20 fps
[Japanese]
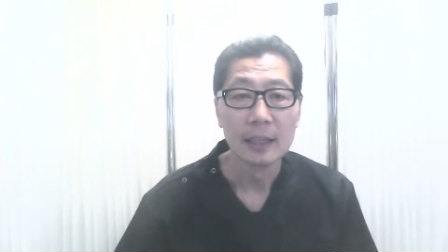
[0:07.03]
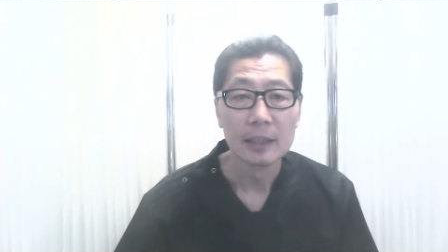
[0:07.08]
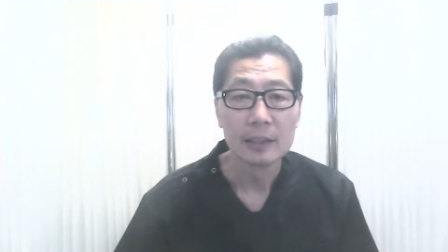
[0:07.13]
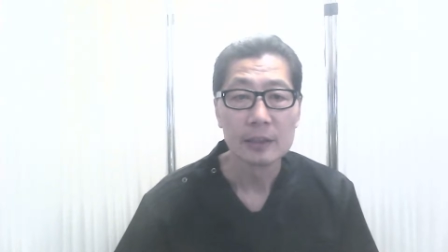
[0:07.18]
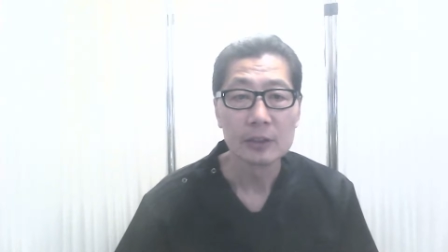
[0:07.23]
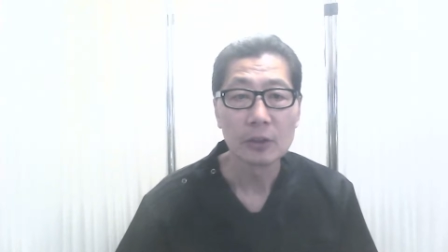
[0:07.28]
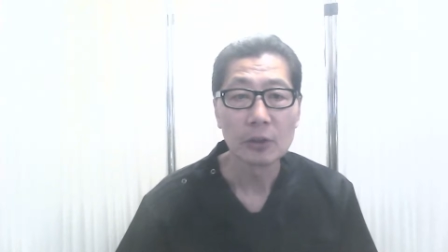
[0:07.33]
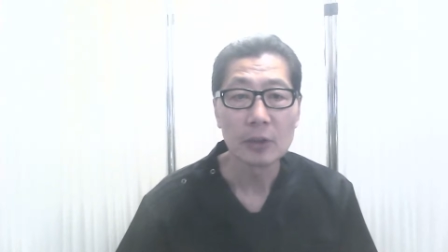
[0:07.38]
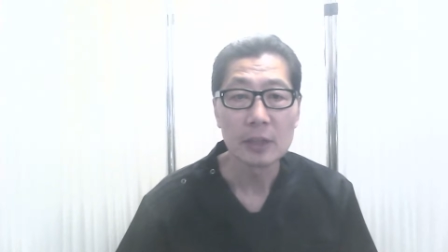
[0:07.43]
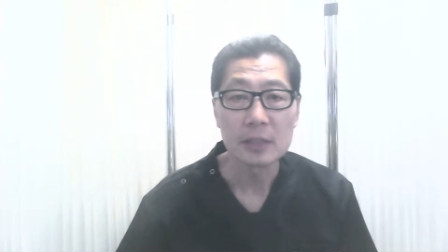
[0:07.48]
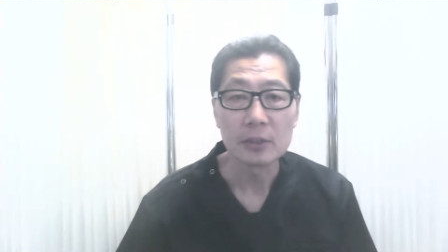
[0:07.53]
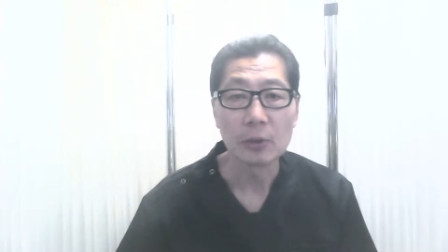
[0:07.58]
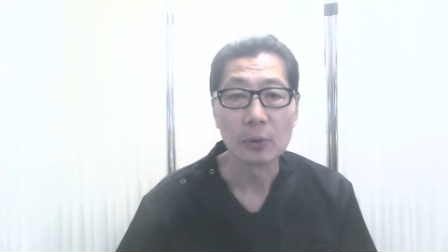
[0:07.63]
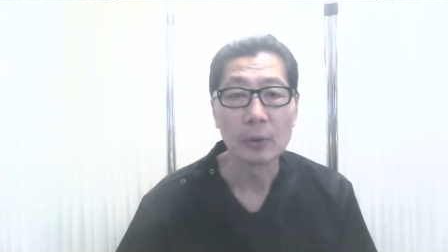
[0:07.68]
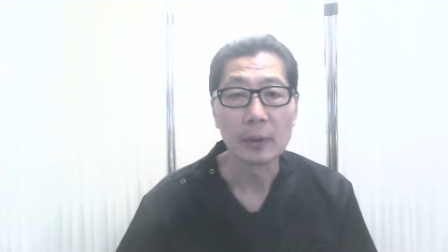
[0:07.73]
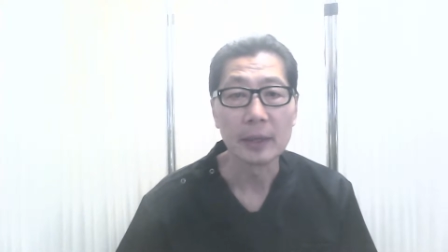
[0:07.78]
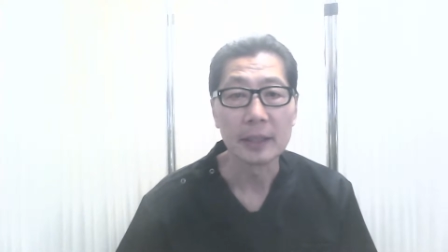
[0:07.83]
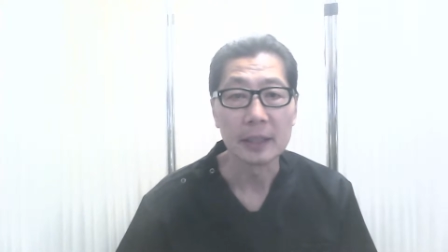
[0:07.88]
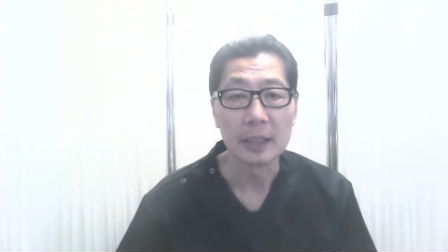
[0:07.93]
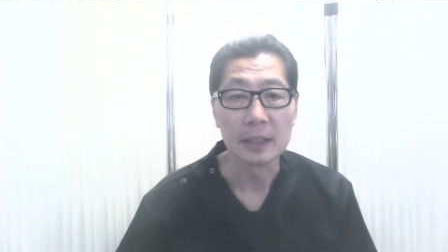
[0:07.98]
ストレスを
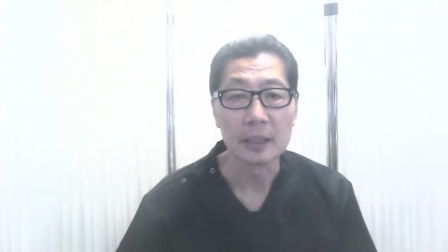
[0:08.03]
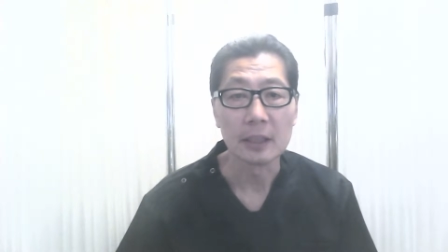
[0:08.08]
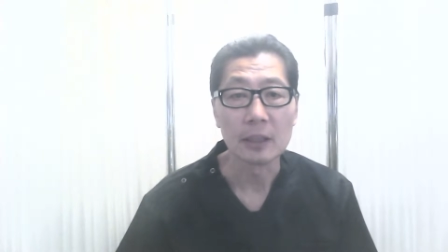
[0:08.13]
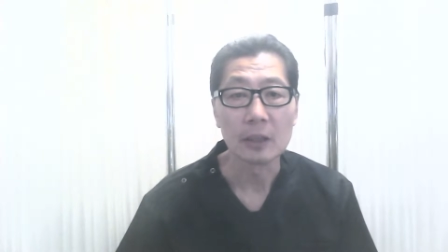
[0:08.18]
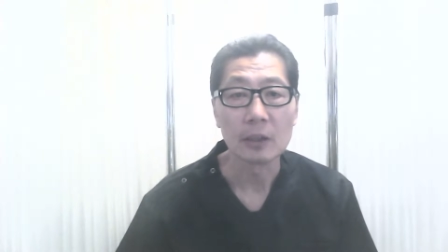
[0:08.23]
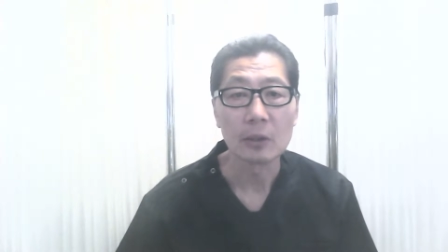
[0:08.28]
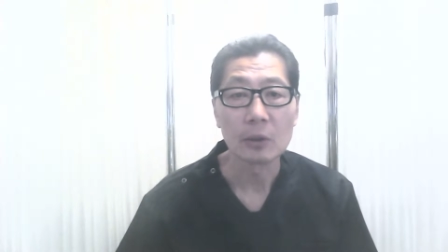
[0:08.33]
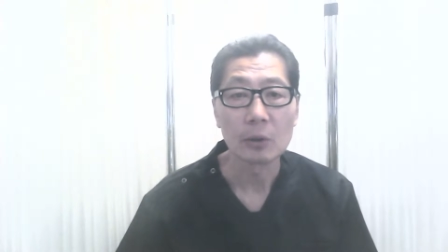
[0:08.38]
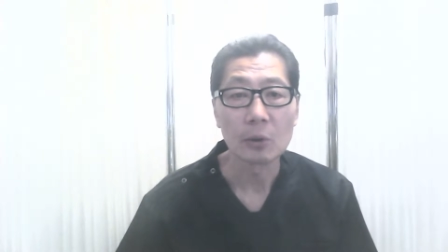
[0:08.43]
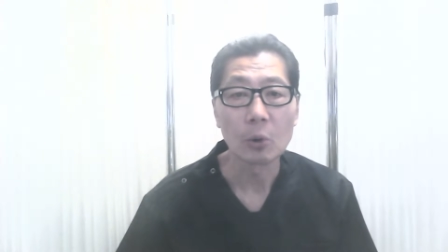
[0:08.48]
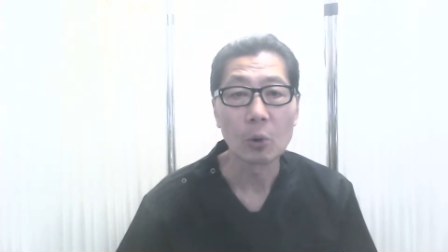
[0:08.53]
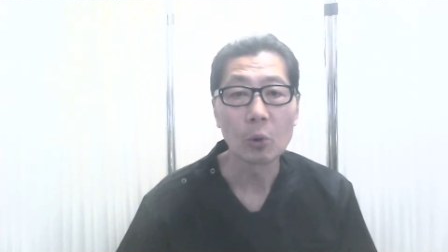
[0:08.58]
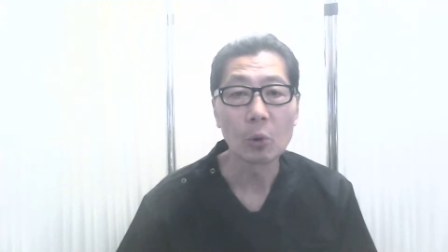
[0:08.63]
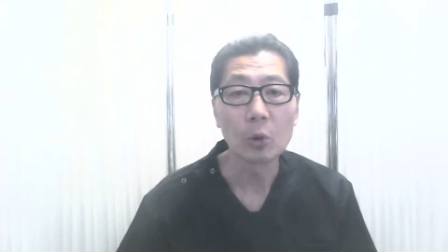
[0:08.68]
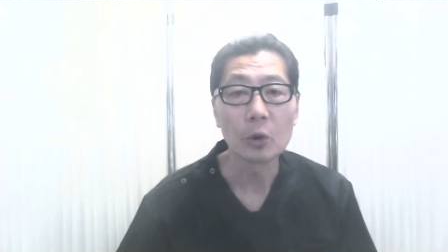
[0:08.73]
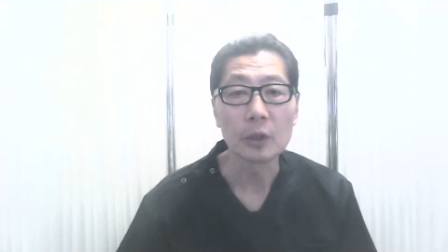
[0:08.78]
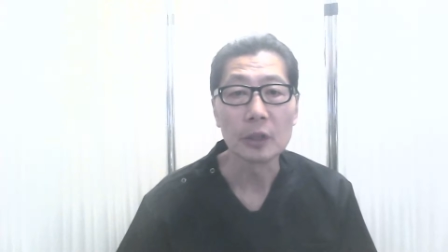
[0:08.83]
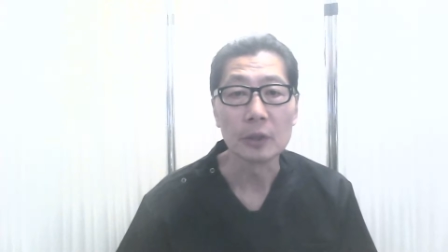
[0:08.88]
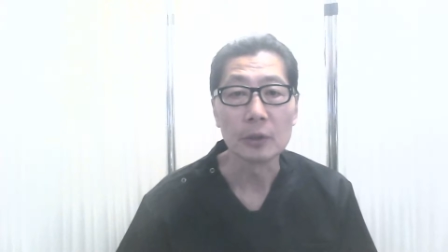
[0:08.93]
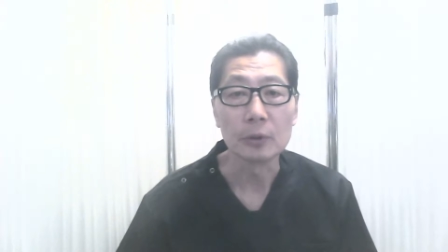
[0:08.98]
受けたり、
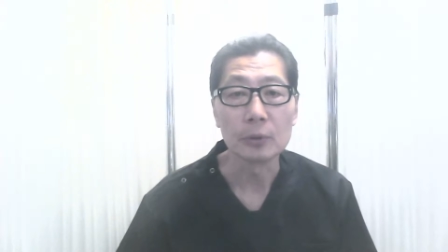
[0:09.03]
心に